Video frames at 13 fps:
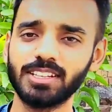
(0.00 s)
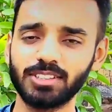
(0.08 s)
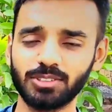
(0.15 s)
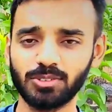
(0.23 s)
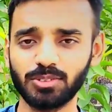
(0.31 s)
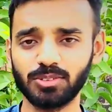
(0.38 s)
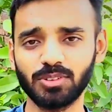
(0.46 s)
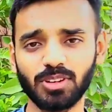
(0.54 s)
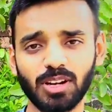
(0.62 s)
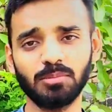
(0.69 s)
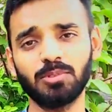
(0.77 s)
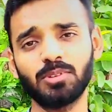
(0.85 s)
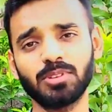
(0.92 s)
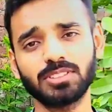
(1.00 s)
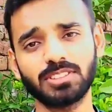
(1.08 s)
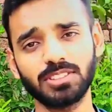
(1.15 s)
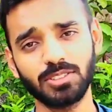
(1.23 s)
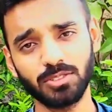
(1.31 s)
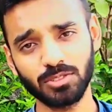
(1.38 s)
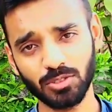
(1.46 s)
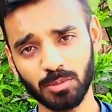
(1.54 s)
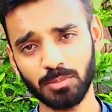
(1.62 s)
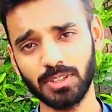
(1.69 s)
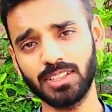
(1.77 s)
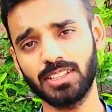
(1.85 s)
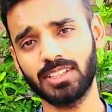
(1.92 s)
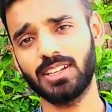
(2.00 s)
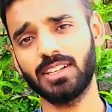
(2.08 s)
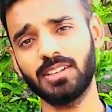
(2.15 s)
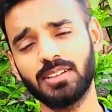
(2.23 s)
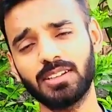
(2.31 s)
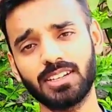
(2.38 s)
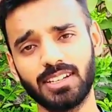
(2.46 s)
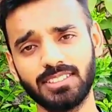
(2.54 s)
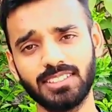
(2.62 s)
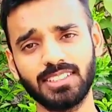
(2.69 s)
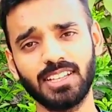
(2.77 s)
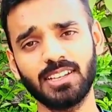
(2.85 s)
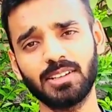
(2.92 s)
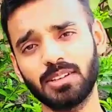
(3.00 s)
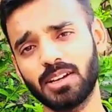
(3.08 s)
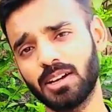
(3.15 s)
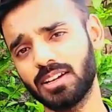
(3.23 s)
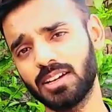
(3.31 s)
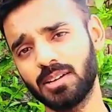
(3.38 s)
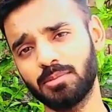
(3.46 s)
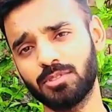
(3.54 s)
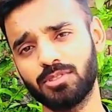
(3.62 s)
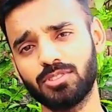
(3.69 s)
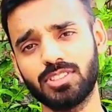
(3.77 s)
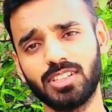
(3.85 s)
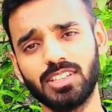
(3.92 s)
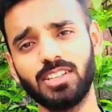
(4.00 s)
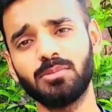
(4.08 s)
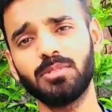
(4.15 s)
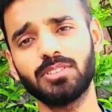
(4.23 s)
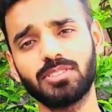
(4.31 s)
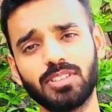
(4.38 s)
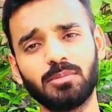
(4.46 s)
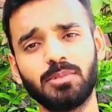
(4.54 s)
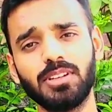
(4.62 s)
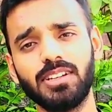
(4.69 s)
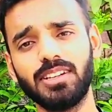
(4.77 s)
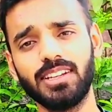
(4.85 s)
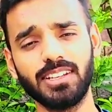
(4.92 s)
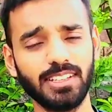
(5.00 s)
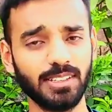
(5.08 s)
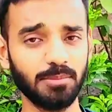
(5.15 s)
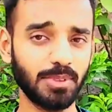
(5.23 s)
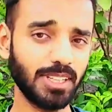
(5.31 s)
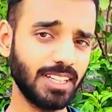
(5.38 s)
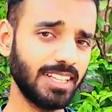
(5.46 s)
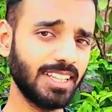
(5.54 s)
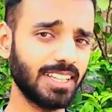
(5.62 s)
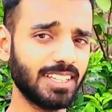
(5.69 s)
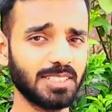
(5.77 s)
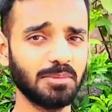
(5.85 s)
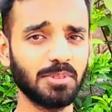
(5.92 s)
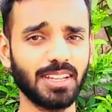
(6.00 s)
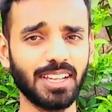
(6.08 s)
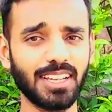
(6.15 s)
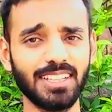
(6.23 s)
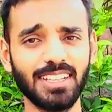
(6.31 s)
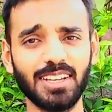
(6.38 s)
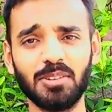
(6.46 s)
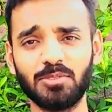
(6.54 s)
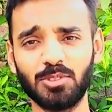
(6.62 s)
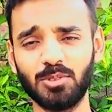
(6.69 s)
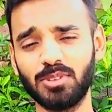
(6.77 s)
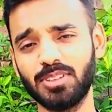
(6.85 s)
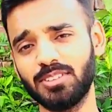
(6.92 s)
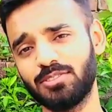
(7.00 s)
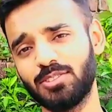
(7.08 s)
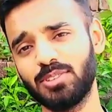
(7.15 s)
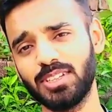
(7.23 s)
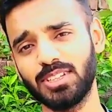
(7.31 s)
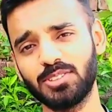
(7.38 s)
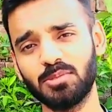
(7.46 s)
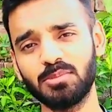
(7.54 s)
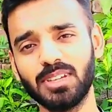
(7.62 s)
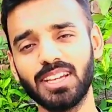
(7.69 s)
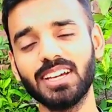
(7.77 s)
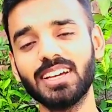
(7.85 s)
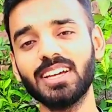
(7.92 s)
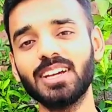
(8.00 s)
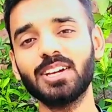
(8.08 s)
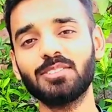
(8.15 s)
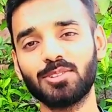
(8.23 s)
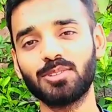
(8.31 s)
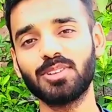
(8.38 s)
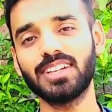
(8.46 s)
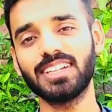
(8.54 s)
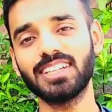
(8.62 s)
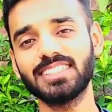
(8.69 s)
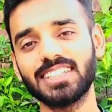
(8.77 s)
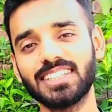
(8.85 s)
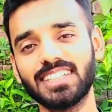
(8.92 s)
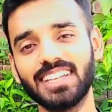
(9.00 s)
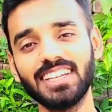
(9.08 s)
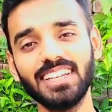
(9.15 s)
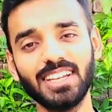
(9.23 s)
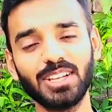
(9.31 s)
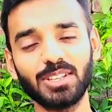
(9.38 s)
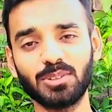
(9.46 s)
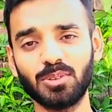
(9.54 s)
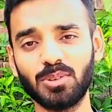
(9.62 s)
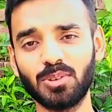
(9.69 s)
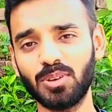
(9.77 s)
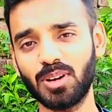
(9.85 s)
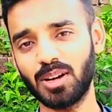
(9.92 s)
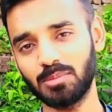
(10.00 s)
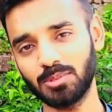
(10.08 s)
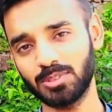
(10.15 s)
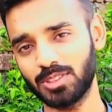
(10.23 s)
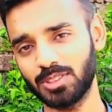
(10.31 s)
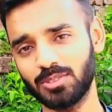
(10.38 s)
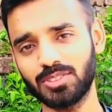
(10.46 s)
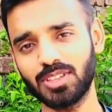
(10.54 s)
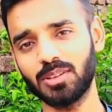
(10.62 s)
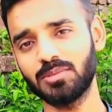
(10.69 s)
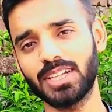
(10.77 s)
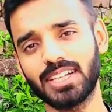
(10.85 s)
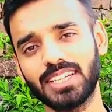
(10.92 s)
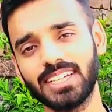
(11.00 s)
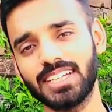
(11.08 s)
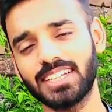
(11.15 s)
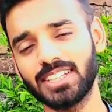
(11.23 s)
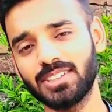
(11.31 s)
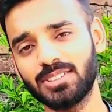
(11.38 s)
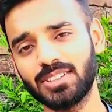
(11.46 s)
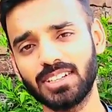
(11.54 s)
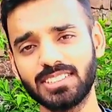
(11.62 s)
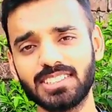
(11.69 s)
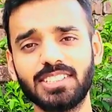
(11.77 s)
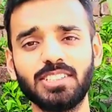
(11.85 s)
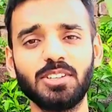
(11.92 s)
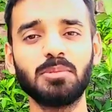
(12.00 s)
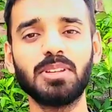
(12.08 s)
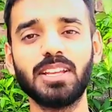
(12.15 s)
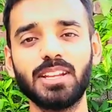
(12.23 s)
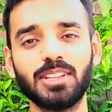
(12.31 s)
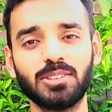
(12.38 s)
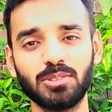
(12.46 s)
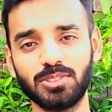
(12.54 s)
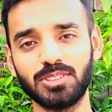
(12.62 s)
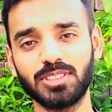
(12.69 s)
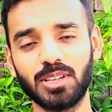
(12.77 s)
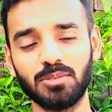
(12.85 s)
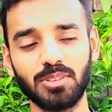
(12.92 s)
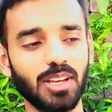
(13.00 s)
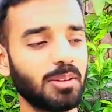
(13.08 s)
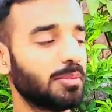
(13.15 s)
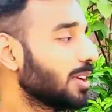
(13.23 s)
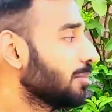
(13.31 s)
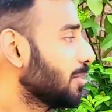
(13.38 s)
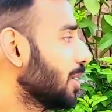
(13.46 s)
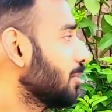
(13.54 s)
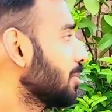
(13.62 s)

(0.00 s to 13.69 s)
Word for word: तो हम लोग उसको अपनी तरह कर सकते हैं कि अगर आप उसको सर्दियों में उससे ब्रीड ले ब्रीड ये किस्म के कहते हैं आप फ्रूटिंग फ्रूटिंग जो भी है फ्रूट लेना चाहते हैं तो आप उसके उस हिसाब से कटिंग करते हैं और अगर सर्दियों में लेना तो उस हिसाब से अभी हमारे